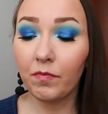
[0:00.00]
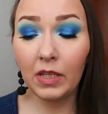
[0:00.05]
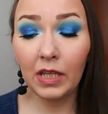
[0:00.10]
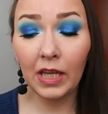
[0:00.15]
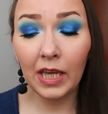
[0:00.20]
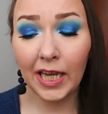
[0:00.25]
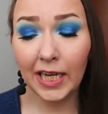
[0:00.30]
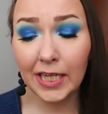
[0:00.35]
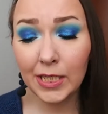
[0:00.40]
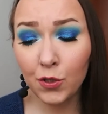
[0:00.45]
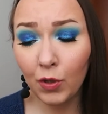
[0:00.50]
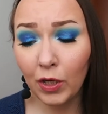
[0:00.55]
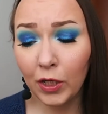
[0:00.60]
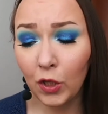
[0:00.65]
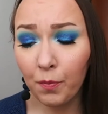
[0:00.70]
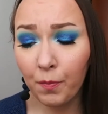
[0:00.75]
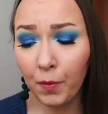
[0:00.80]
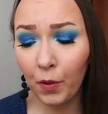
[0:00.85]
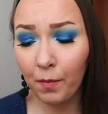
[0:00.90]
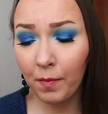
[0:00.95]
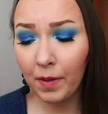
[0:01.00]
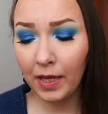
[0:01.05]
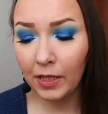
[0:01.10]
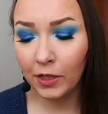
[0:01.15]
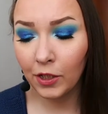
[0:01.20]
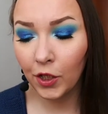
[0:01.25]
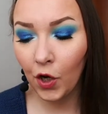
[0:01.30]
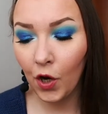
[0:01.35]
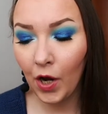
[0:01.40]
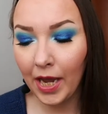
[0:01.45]
el sueldo
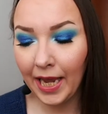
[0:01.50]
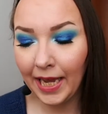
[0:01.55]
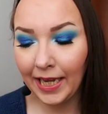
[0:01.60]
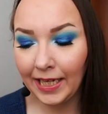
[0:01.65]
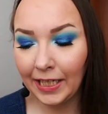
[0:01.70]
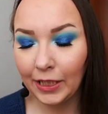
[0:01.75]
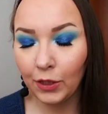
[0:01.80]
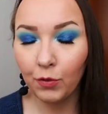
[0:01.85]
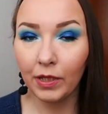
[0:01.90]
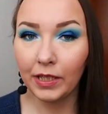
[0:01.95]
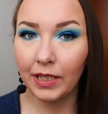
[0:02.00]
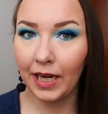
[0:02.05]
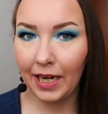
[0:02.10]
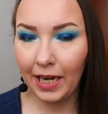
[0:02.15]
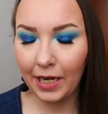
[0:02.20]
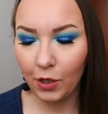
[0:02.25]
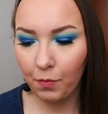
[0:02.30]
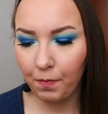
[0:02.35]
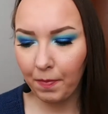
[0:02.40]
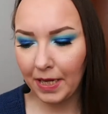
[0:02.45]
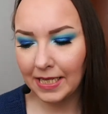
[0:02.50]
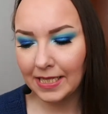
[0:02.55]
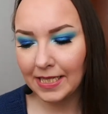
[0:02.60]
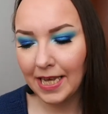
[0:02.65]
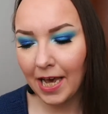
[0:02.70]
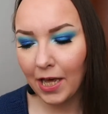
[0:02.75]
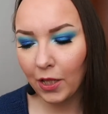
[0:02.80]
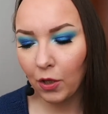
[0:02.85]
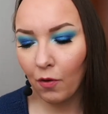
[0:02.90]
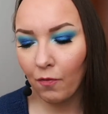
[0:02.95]
promedio en Lituania el año
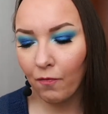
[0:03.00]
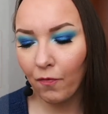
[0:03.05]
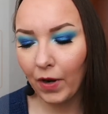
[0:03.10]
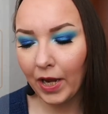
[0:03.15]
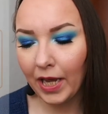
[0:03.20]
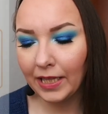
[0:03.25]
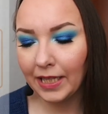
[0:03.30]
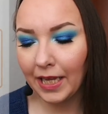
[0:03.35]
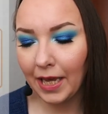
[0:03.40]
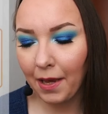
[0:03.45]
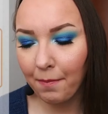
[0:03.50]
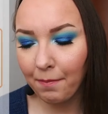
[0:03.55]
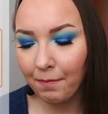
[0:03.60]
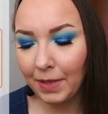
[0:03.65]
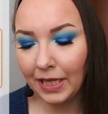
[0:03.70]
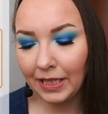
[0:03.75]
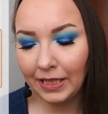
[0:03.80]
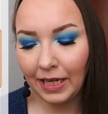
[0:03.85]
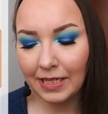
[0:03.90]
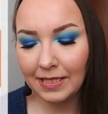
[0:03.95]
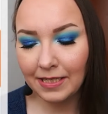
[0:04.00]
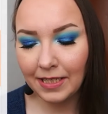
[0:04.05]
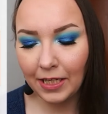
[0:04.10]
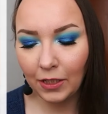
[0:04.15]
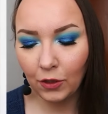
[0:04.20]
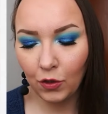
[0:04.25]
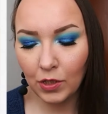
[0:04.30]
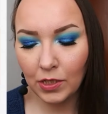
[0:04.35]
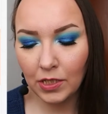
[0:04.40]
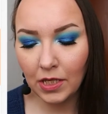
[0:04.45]
pasado fue de
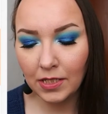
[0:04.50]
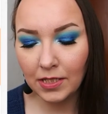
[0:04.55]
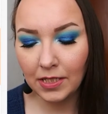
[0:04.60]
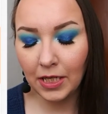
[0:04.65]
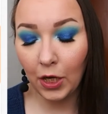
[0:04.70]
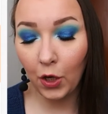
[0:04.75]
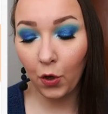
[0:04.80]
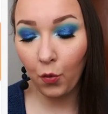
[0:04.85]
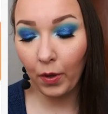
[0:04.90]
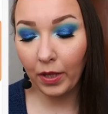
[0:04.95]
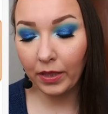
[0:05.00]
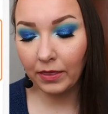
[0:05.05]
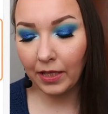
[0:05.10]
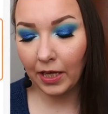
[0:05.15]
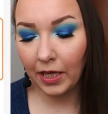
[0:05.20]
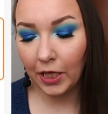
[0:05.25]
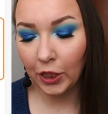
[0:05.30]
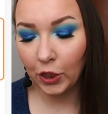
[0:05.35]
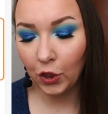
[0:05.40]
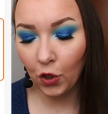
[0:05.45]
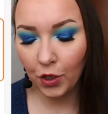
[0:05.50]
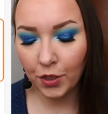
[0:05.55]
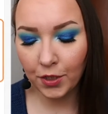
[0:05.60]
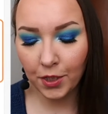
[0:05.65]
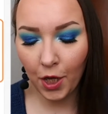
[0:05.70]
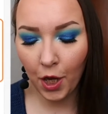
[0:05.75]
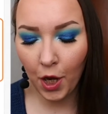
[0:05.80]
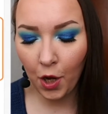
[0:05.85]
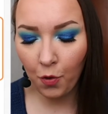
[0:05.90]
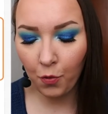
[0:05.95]

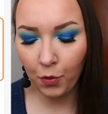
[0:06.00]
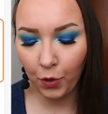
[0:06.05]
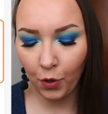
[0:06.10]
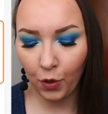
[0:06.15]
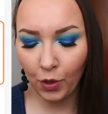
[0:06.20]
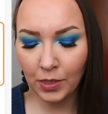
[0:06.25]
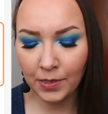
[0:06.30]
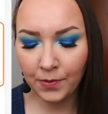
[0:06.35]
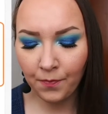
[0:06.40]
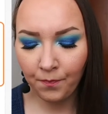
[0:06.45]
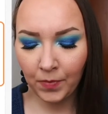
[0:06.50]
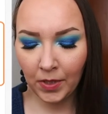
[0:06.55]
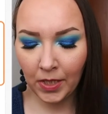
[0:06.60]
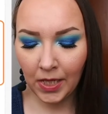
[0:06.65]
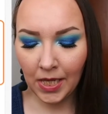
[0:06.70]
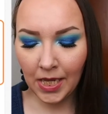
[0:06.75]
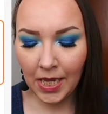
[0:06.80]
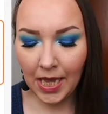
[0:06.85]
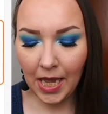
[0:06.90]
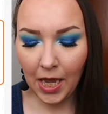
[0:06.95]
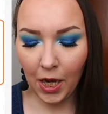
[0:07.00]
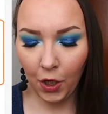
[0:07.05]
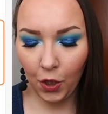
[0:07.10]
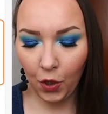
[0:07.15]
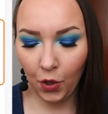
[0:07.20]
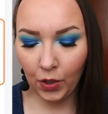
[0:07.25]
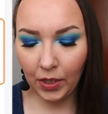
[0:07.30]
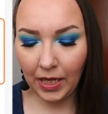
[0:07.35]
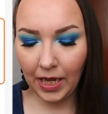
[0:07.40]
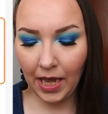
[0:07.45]
1.352 euros
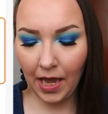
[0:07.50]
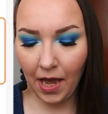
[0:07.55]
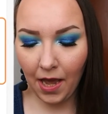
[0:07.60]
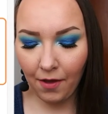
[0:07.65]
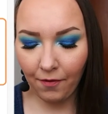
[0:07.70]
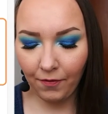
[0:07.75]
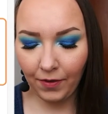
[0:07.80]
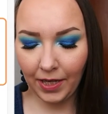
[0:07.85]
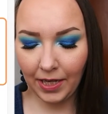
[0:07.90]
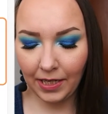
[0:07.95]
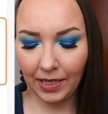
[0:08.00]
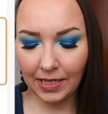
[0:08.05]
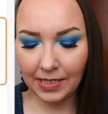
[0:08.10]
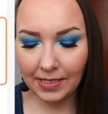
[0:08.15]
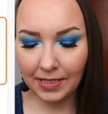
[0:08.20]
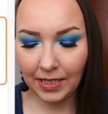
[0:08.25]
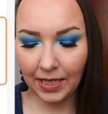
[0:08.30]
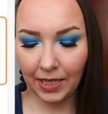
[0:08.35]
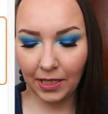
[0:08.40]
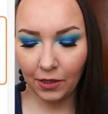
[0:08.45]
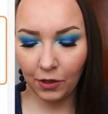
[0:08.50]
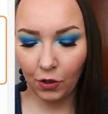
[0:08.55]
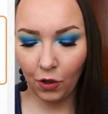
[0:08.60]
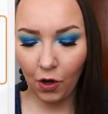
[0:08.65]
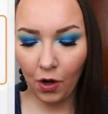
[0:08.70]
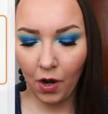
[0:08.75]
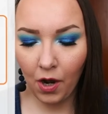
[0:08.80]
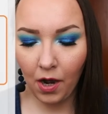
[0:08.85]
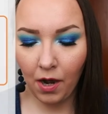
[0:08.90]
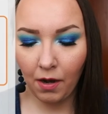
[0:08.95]
lo que viene
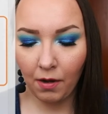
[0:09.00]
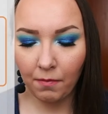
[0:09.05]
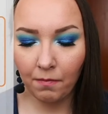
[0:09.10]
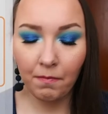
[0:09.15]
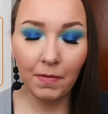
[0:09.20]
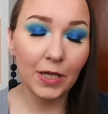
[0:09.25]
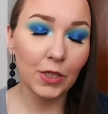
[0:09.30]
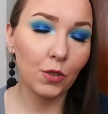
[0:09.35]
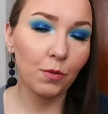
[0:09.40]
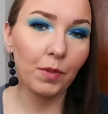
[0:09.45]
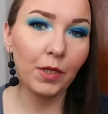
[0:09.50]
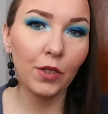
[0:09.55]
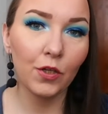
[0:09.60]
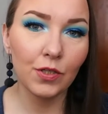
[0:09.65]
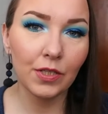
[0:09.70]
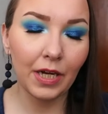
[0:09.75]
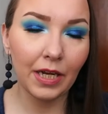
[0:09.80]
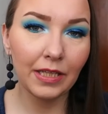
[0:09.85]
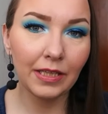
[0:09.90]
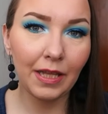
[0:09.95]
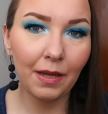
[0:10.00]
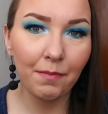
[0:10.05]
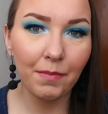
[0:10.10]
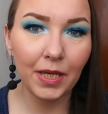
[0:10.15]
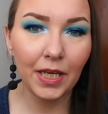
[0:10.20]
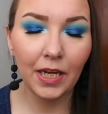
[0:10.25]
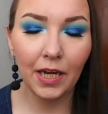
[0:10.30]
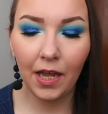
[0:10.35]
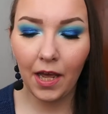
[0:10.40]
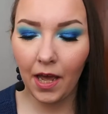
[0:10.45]
siendo más o menos 30
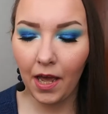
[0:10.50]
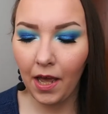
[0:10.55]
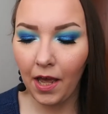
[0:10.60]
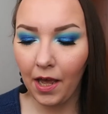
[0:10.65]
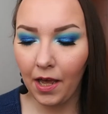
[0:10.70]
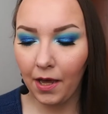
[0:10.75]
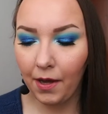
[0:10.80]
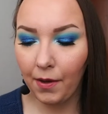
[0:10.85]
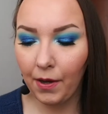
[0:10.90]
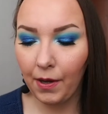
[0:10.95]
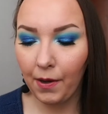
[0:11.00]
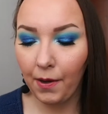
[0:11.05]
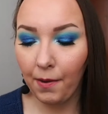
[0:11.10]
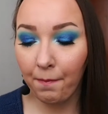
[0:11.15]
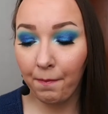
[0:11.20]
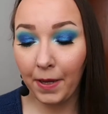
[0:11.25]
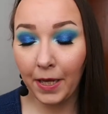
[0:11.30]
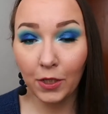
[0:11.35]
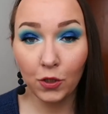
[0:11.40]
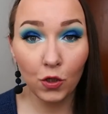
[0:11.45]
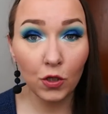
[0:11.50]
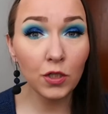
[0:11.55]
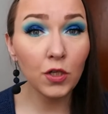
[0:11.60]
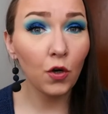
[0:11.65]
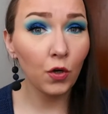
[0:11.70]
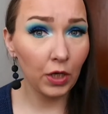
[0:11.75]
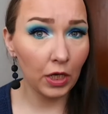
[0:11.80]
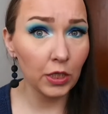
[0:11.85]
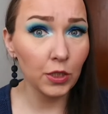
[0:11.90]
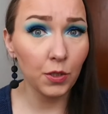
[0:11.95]
mil eh, pesos,
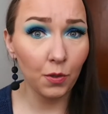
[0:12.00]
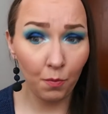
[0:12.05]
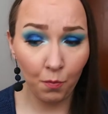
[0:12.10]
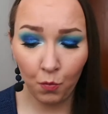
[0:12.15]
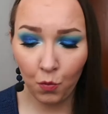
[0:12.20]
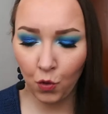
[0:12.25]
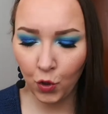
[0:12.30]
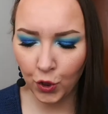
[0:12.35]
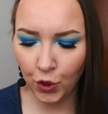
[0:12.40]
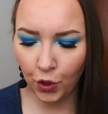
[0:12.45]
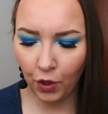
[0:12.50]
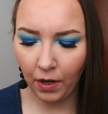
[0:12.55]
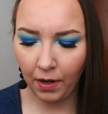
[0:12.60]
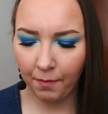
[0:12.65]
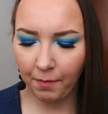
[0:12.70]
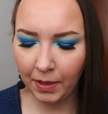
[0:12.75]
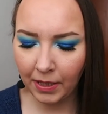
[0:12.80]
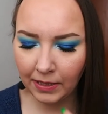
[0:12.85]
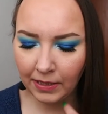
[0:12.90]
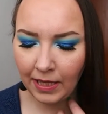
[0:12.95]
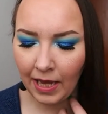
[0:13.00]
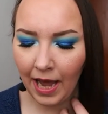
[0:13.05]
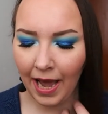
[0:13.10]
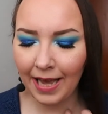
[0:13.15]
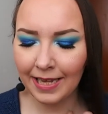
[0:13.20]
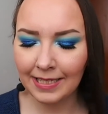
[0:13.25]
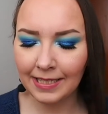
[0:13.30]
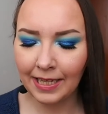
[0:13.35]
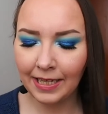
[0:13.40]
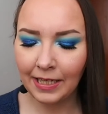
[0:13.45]
lo que es mucho realmente,
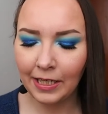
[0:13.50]
hasta en